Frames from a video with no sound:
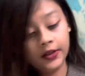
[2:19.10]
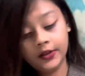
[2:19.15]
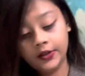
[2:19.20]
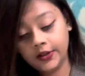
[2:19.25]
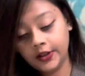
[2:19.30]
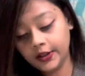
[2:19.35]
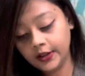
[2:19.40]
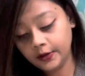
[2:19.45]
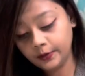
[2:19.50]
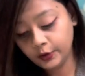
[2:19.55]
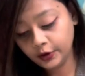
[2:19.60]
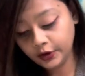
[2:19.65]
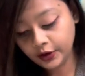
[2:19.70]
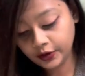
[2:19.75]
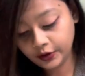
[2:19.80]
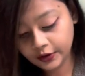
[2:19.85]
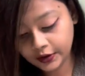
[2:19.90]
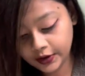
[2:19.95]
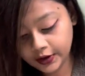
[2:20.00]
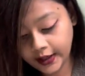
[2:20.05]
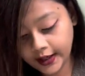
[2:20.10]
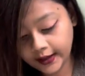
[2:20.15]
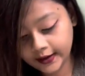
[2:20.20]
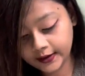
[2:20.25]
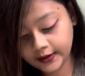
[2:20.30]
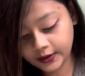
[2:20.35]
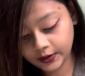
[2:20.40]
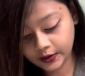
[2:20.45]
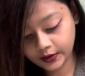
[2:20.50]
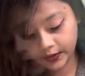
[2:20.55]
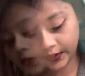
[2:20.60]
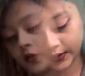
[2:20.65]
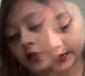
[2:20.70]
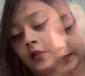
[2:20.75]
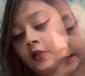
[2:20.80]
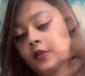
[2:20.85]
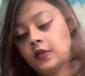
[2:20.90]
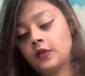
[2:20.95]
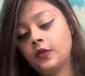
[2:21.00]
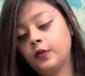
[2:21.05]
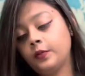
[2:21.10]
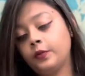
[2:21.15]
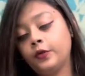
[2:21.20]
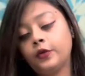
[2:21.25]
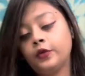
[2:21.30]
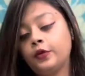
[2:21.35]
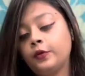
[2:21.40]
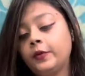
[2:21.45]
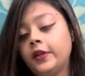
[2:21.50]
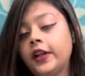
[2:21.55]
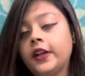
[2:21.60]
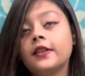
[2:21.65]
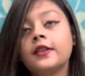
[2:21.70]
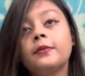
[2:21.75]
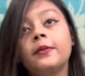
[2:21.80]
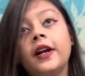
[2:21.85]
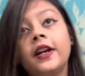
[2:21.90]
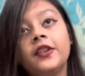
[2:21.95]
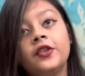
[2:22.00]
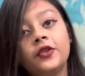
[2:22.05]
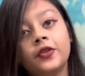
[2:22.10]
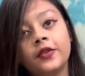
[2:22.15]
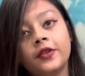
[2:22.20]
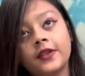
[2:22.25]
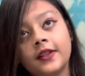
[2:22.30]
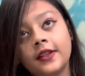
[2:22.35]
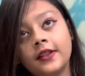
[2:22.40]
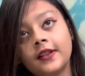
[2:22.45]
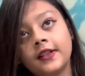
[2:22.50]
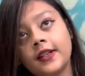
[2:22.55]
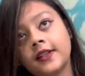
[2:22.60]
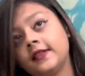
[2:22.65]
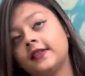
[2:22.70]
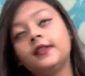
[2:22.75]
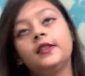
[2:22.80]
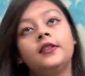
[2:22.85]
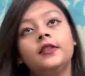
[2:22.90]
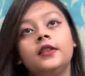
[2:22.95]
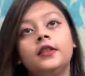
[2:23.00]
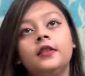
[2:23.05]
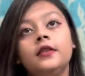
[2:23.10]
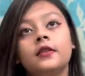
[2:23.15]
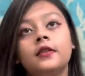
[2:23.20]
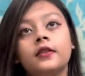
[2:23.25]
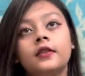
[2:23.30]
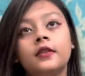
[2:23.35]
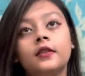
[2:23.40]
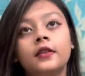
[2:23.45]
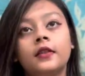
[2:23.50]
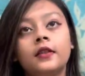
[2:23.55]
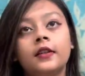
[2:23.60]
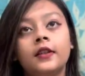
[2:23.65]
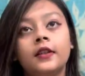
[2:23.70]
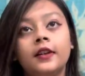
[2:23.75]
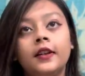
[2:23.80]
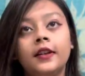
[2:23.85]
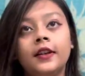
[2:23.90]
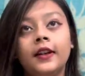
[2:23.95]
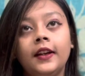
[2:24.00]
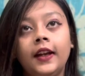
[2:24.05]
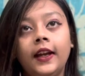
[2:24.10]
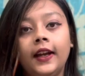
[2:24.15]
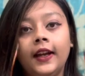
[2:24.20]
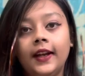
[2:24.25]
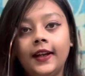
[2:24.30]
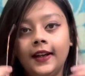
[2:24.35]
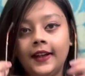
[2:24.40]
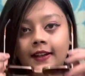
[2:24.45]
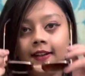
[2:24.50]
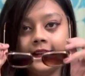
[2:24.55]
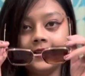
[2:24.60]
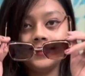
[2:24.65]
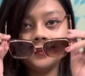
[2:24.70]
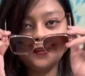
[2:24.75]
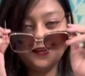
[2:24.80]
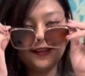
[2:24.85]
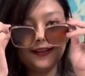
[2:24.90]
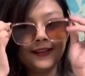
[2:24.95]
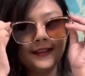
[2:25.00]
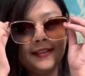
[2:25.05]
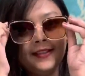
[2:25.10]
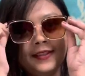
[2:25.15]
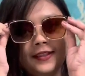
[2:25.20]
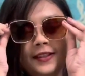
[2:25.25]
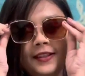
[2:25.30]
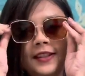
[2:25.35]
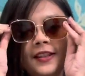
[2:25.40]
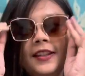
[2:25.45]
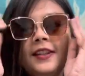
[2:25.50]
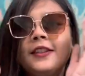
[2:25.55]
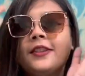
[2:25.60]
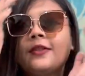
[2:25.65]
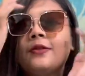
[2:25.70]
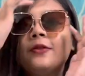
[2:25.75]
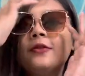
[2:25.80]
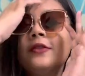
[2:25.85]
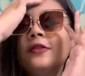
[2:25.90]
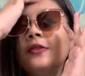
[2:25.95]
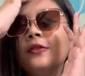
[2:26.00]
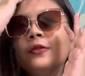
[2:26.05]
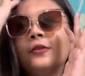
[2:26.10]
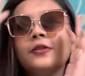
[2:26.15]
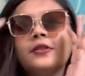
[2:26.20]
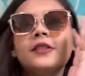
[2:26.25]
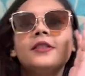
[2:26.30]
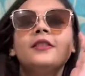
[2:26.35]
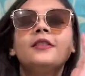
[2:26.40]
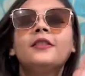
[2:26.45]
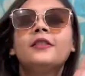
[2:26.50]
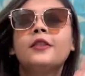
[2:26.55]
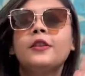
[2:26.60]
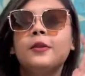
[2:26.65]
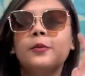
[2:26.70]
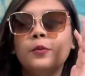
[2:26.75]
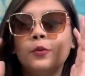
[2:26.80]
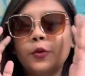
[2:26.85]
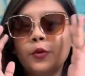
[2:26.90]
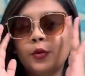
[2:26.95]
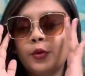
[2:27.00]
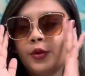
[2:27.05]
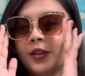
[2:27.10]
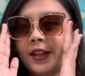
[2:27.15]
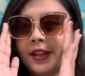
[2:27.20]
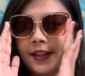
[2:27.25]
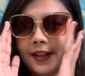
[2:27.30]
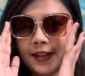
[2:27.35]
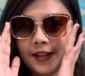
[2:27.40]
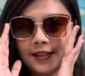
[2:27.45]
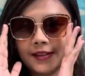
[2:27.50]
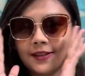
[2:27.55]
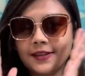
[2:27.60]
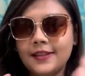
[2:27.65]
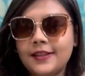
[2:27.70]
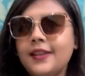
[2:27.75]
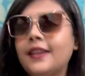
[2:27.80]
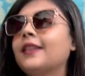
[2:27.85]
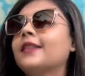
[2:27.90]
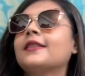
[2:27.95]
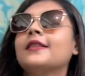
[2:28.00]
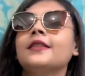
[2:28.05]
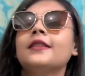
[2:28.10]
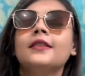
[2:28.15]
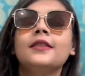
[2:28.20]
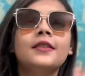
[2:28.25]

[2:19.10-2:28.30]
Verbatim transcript: সেটার মধ্যে হচ্ছে একটা হচ্ছে তো প্রথমে একটা মায়ের জন্য সানগ্লাস নিয়েছি অ্যান্ড এই দেখুন লুকটা বহুতই ক্লাসি একটা